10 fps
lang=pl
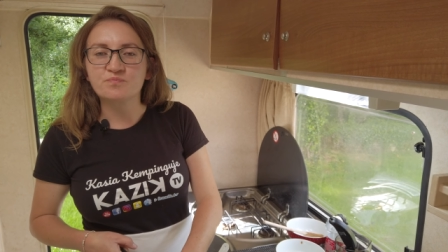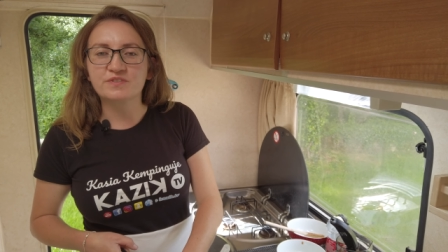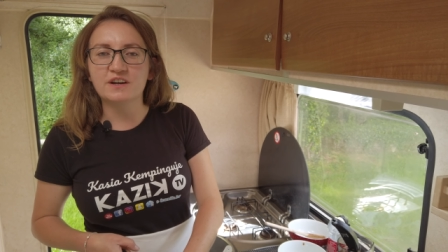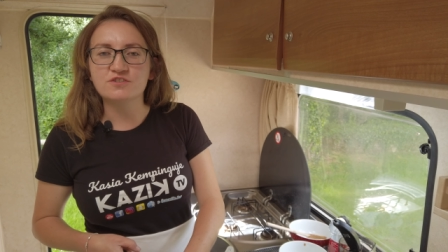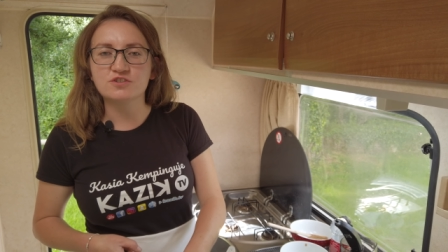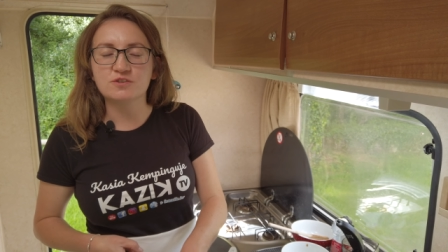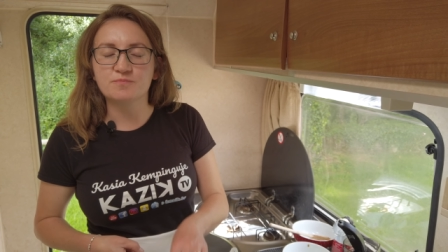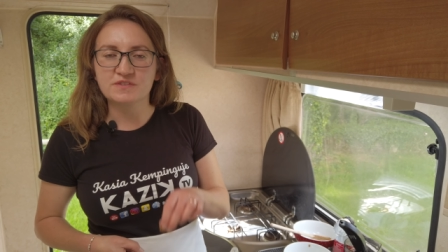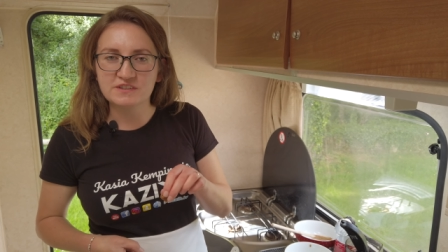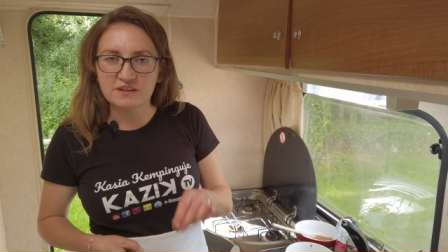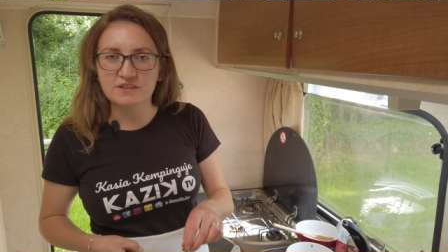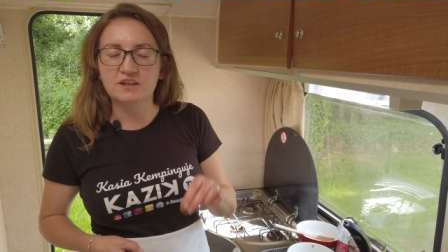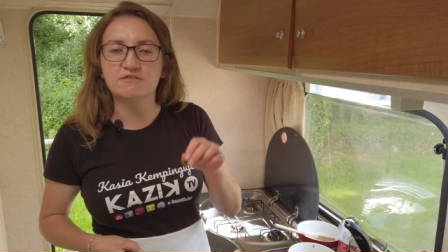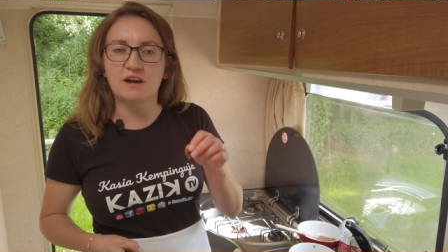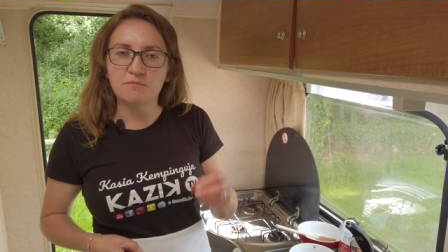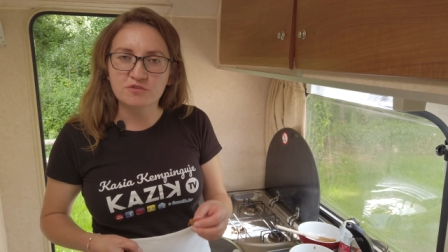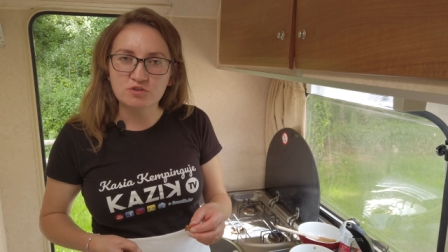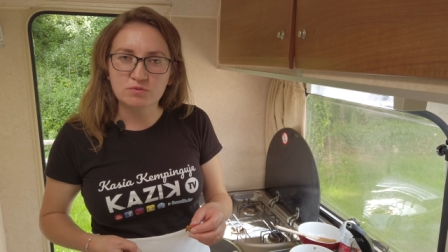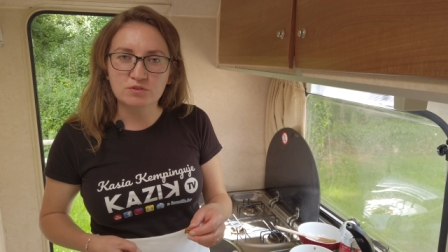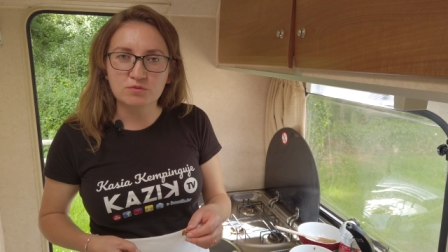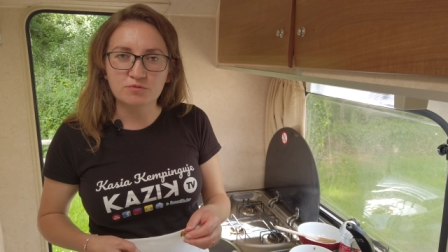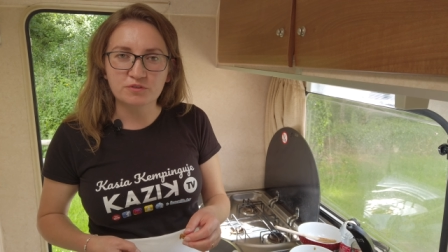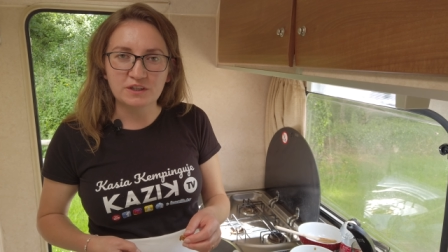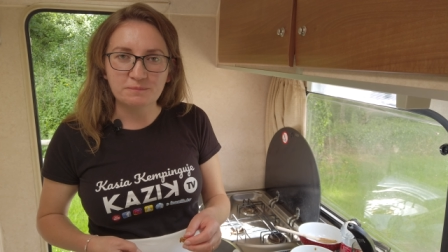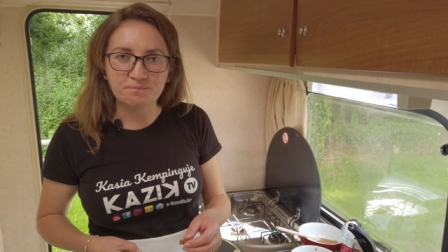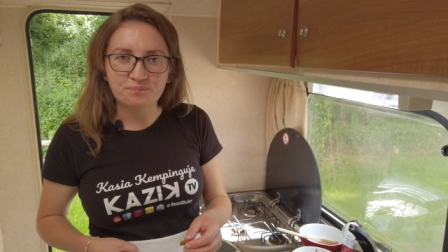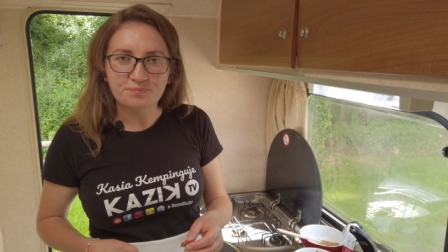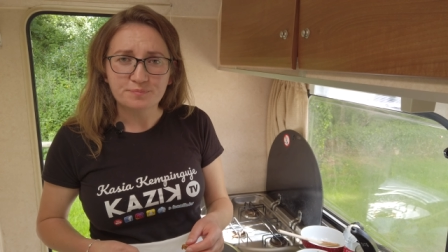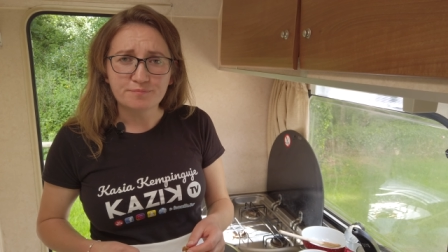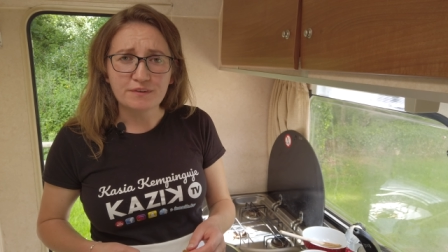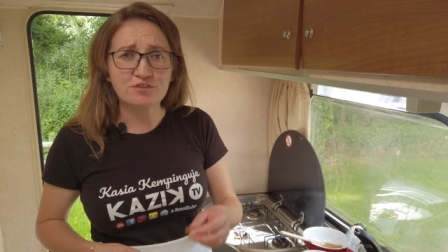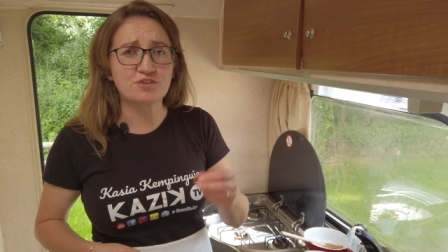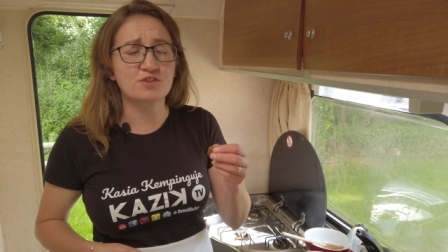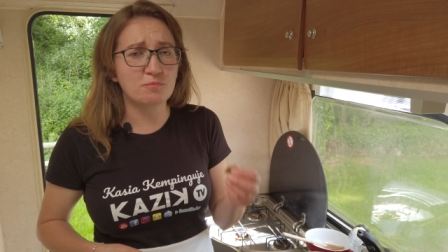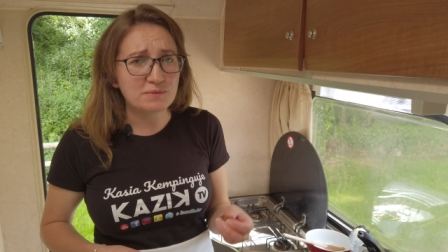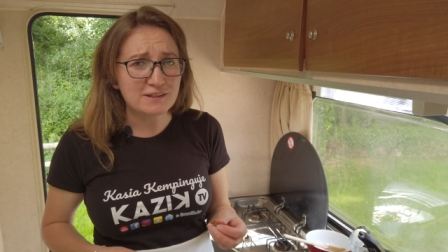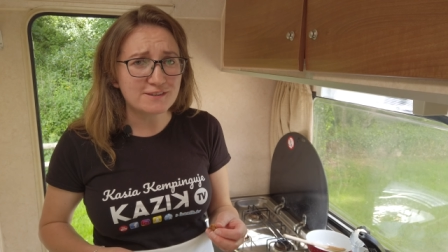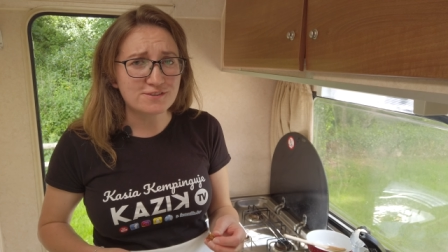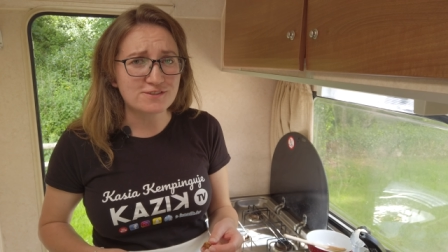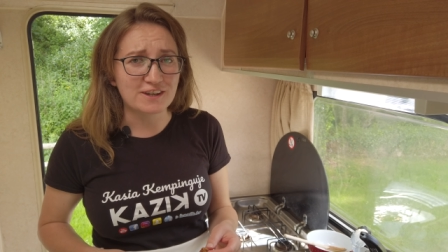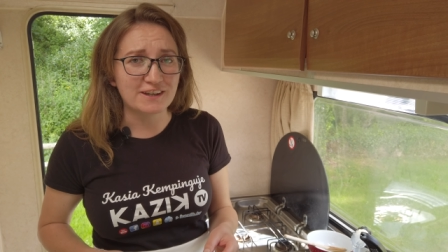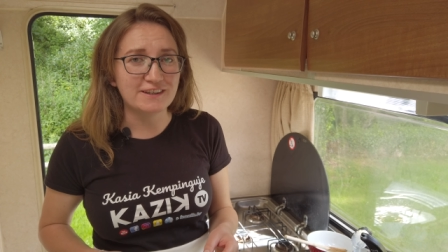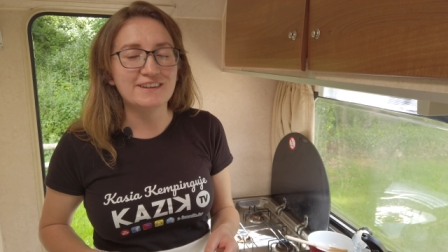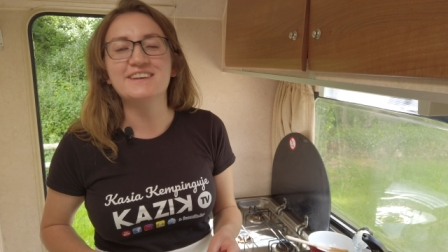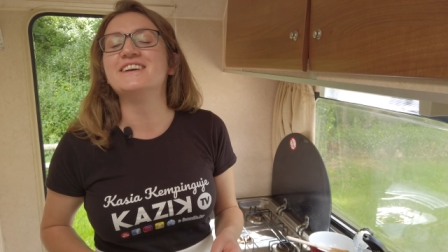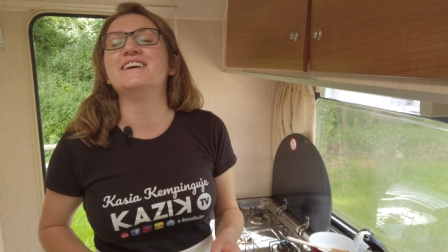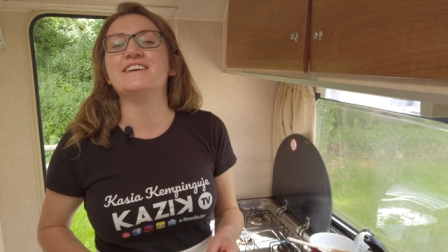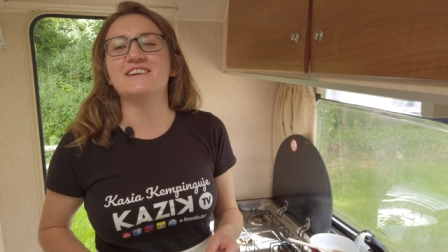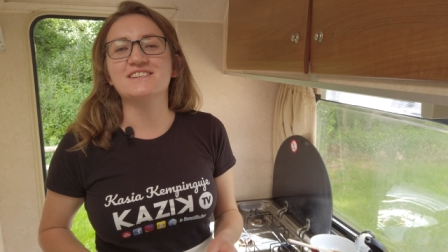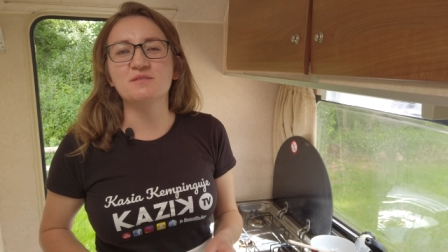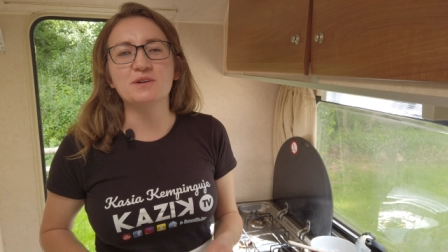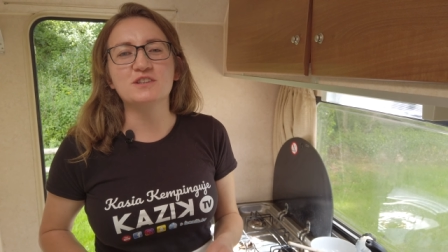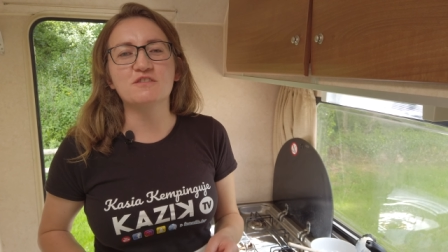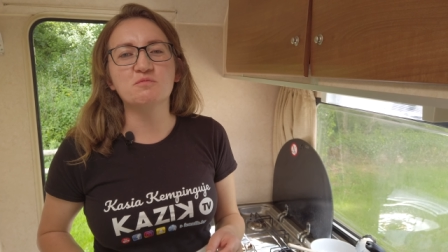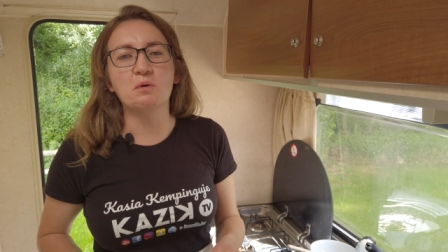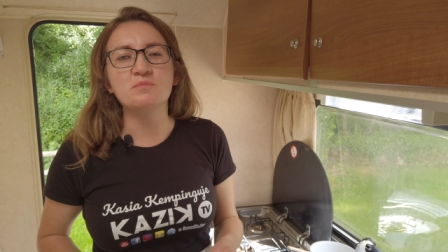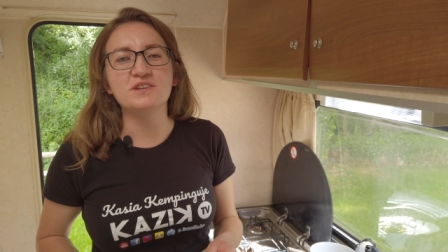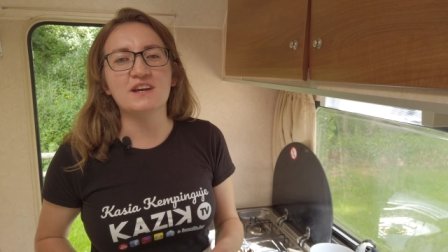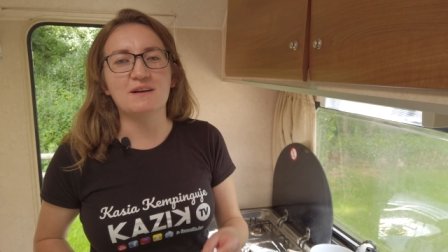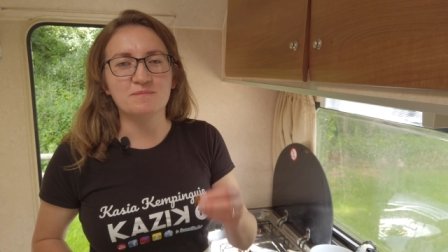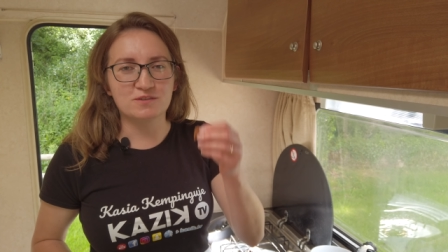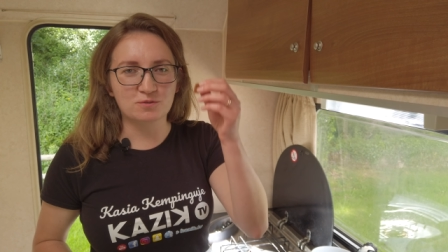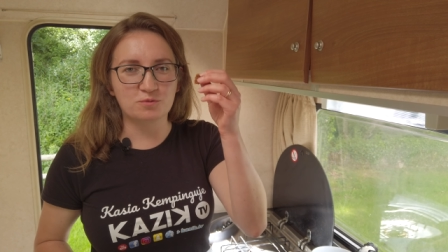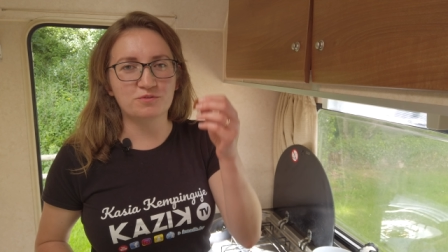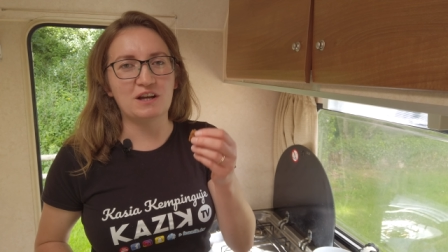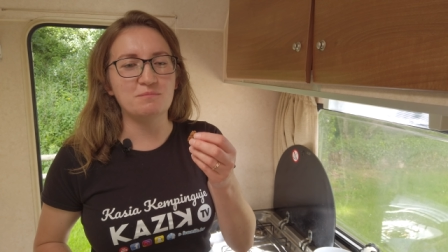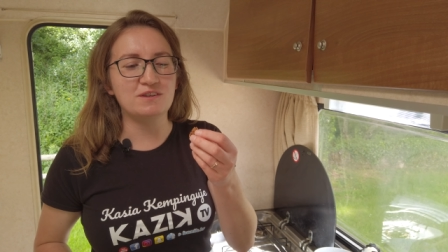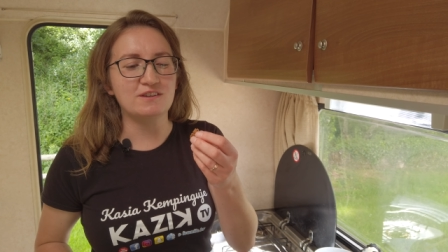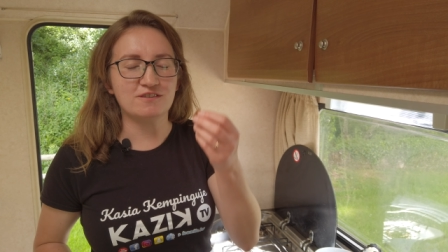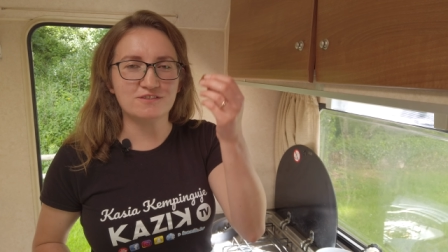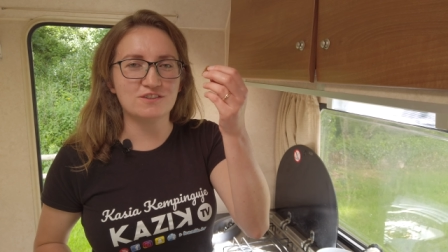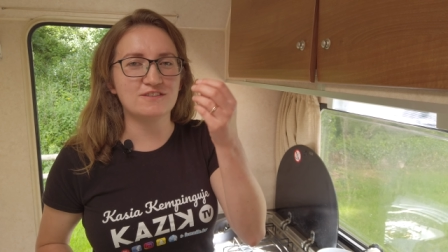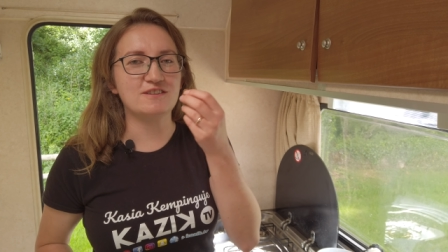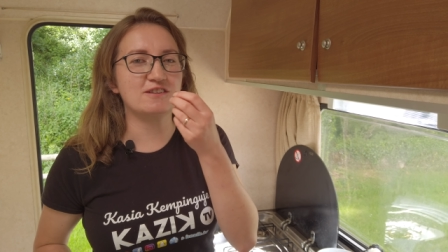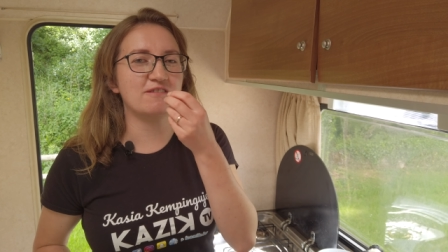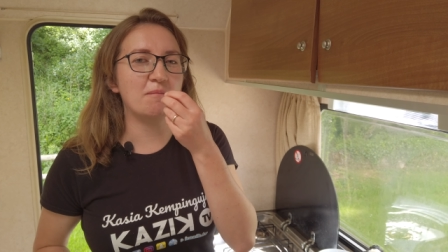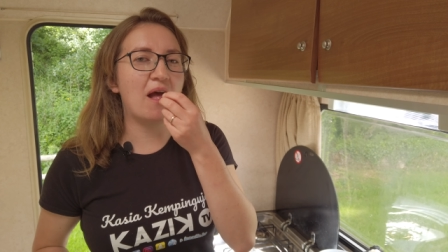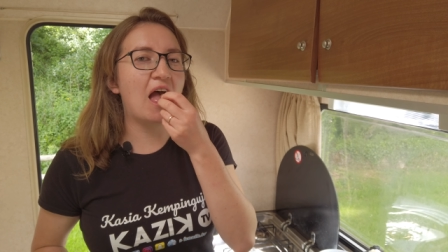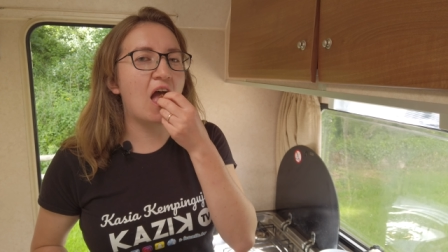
Dajcie znać, jak Wam wyszły krówki, czy zrobiliście i jakie macie wspomnienia z krówkami i z dzieciństwem.